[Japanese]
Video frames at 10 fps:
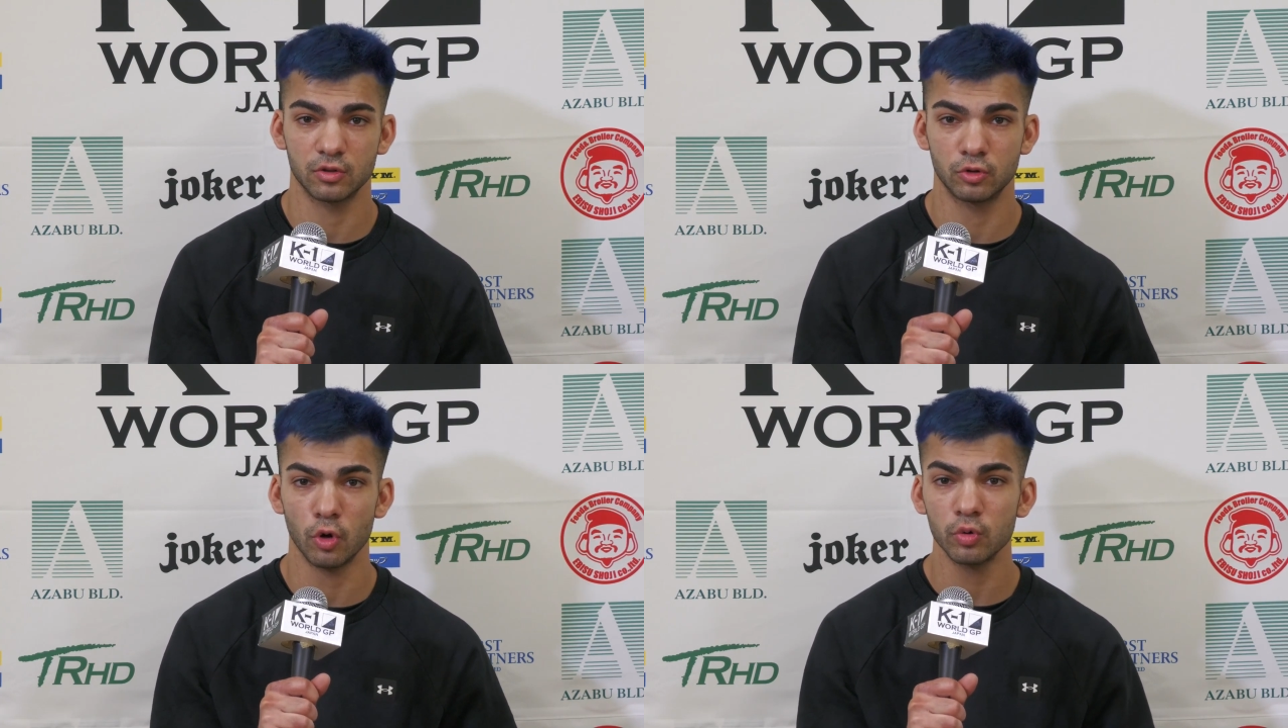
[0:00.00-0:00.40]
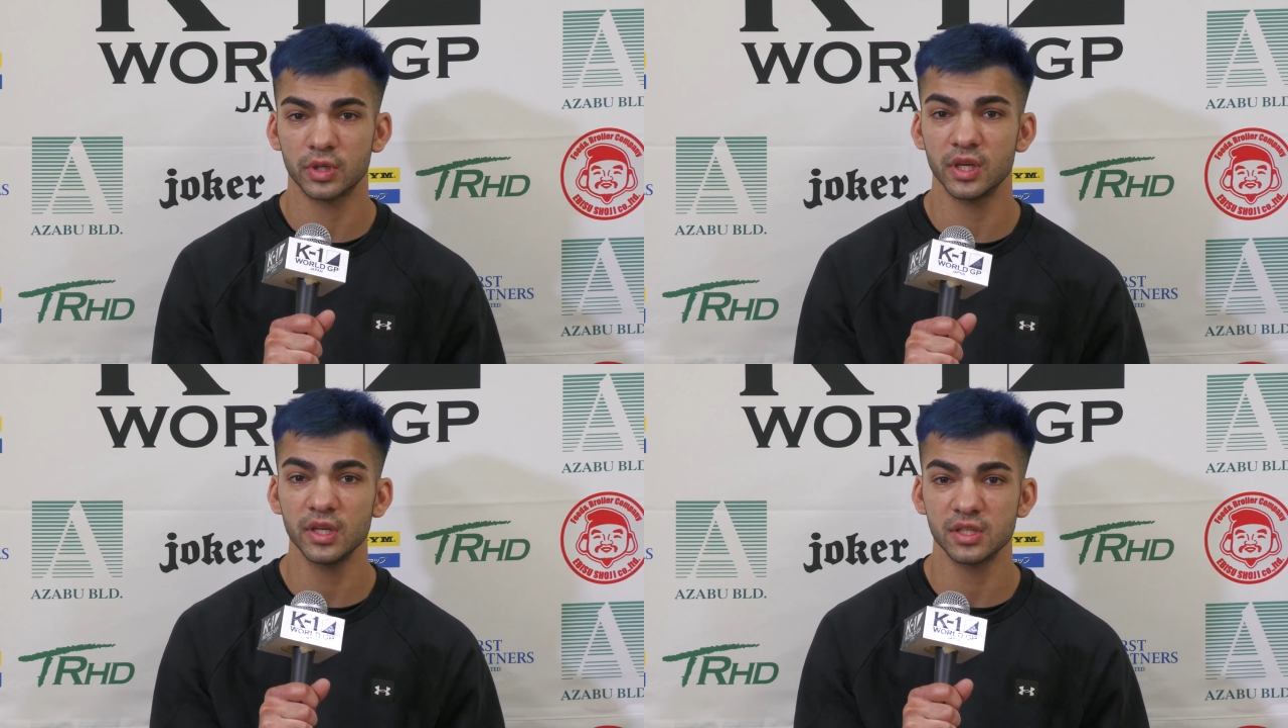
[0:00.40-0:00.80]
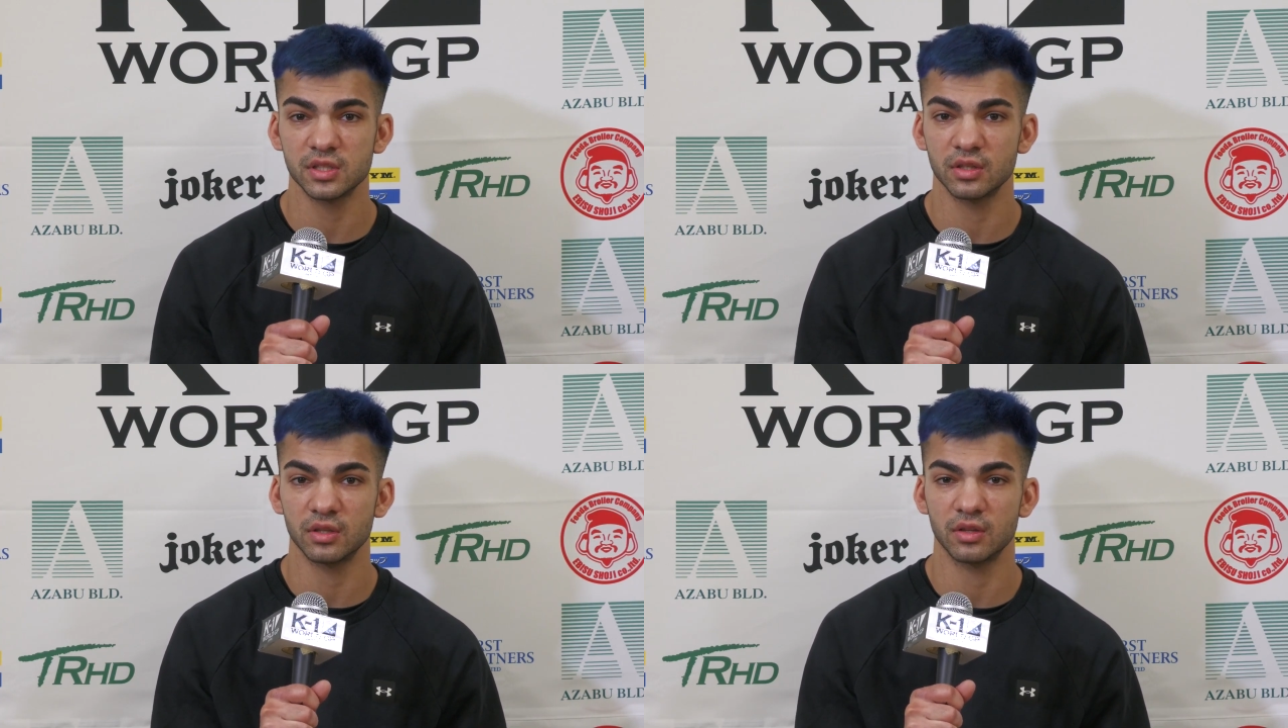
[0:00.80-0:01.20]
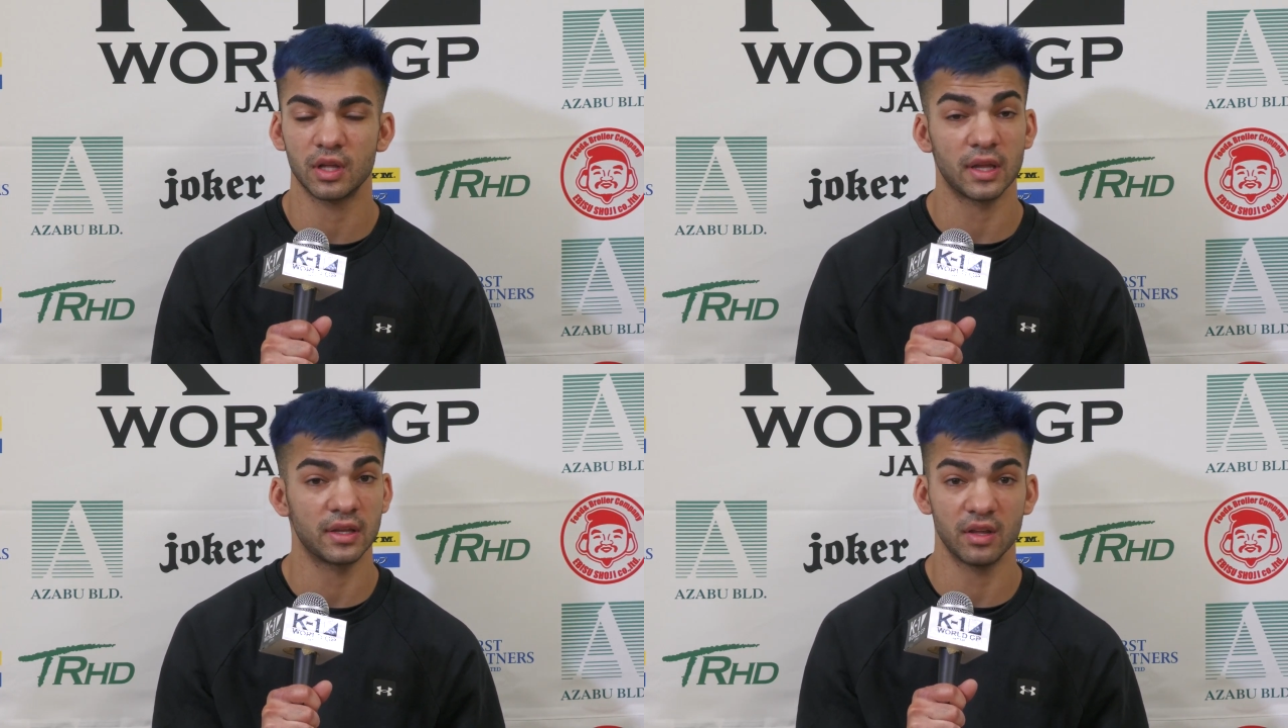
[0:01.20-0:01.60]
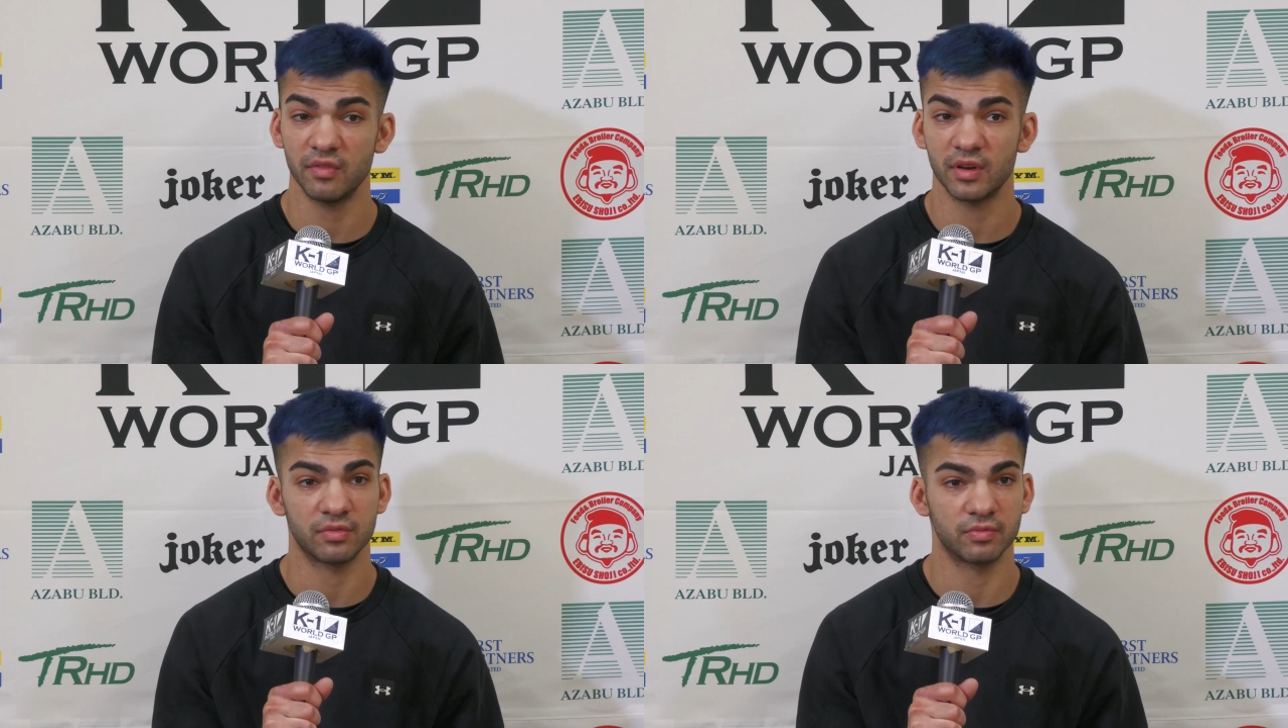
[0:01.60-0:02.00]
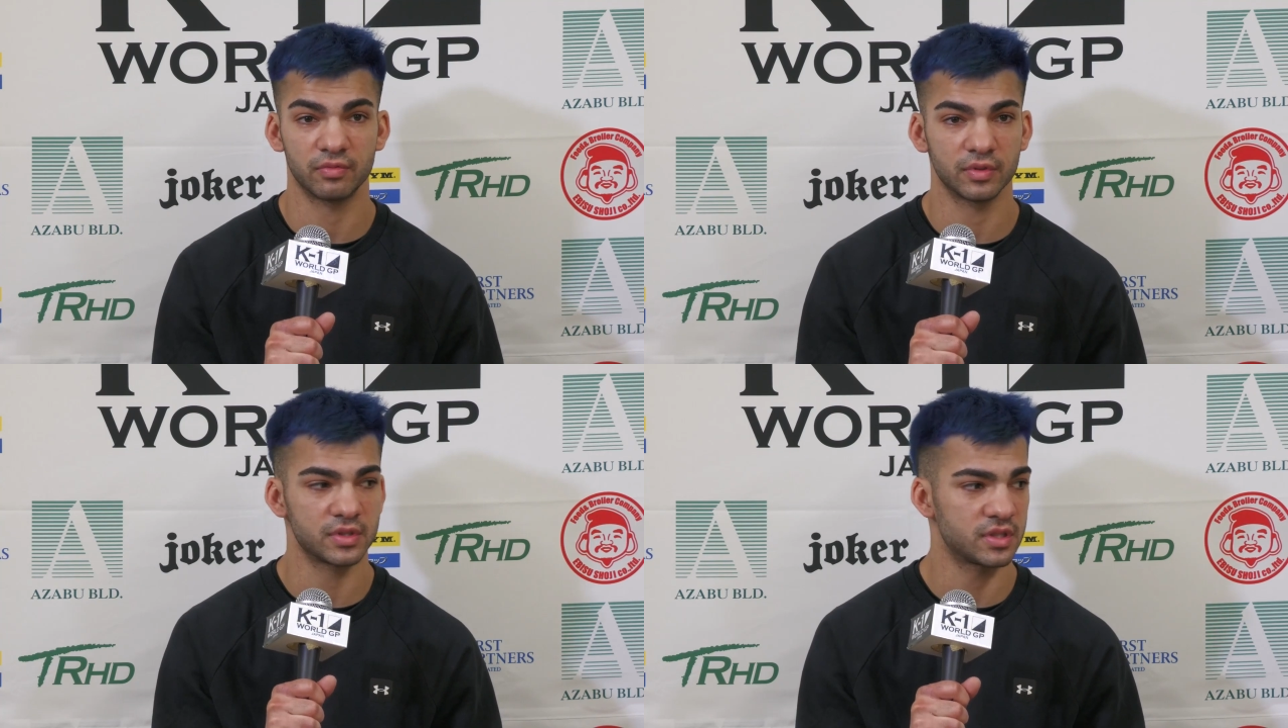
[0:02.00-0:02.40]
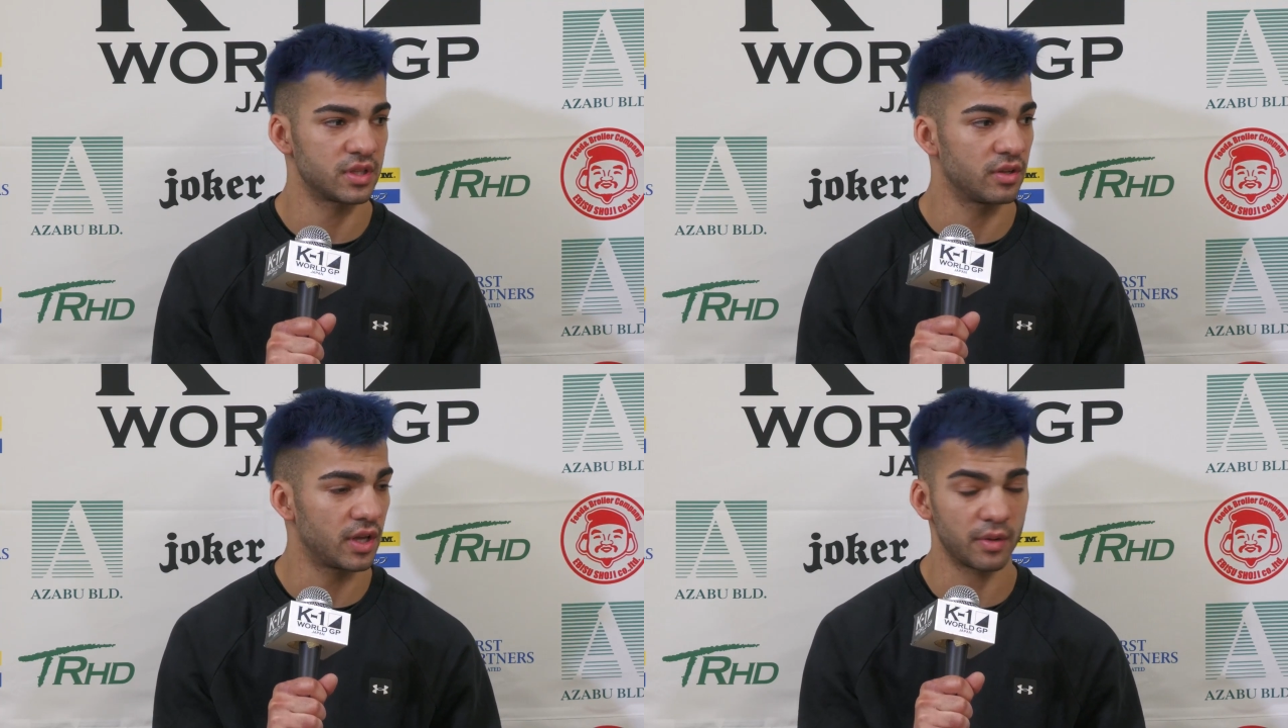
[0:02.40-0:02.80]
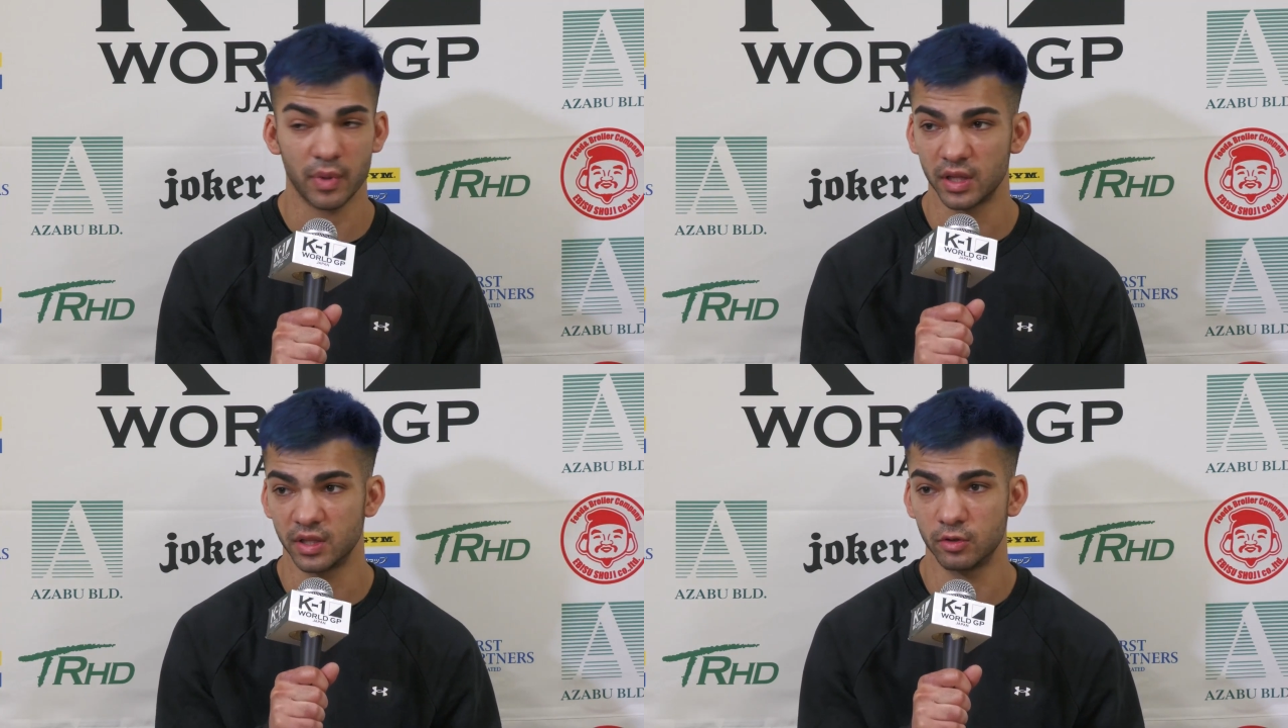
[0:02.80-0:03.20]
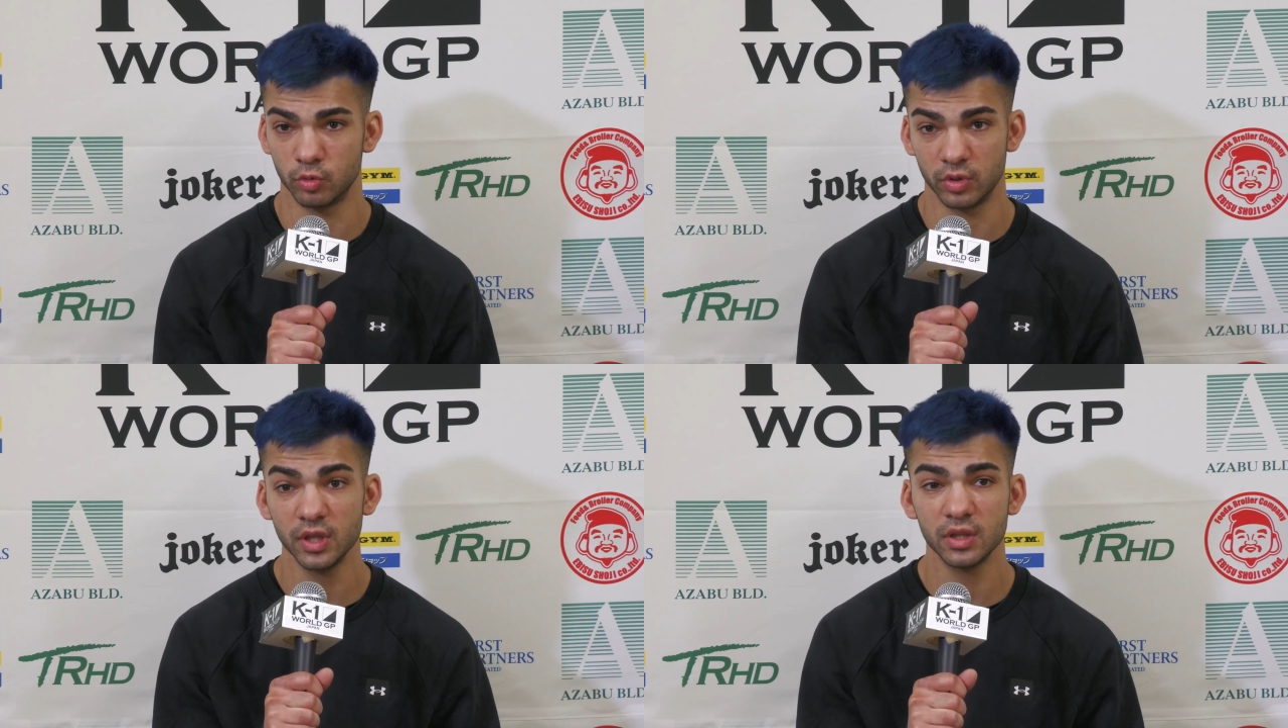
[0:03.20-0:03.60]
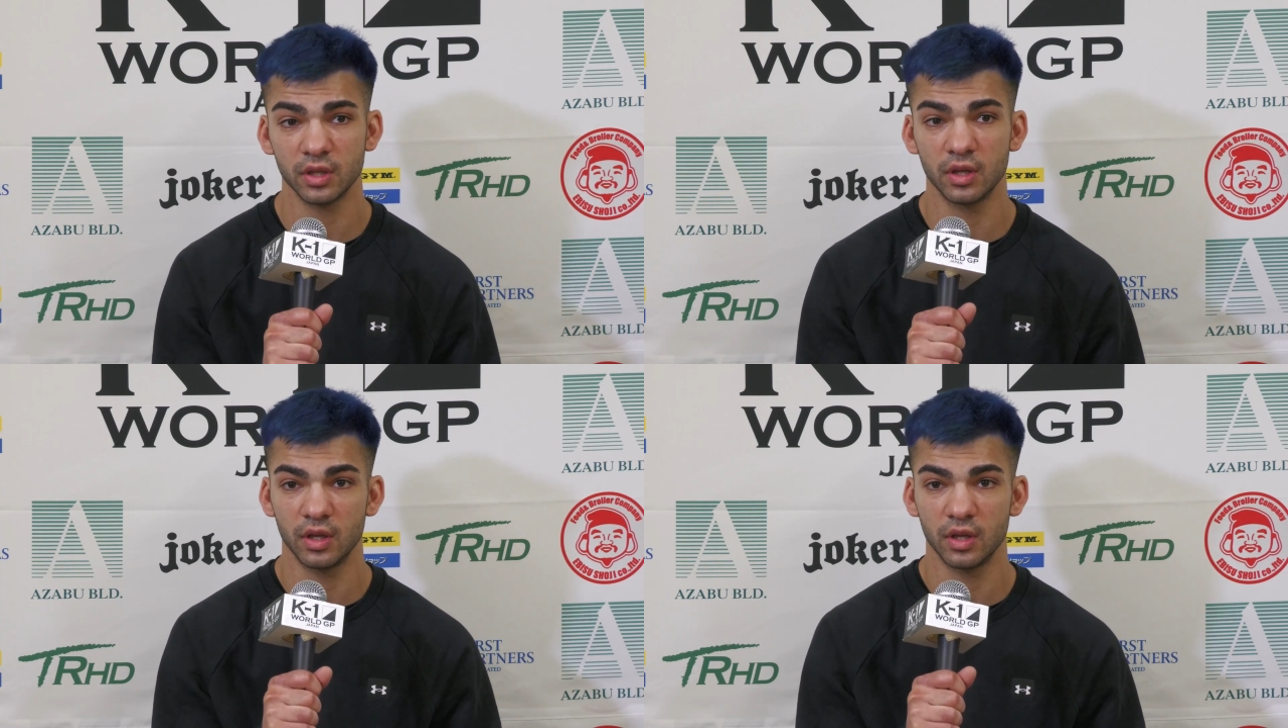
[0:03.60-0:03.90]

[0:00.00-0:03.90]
toe kicks that I never see anybody do it,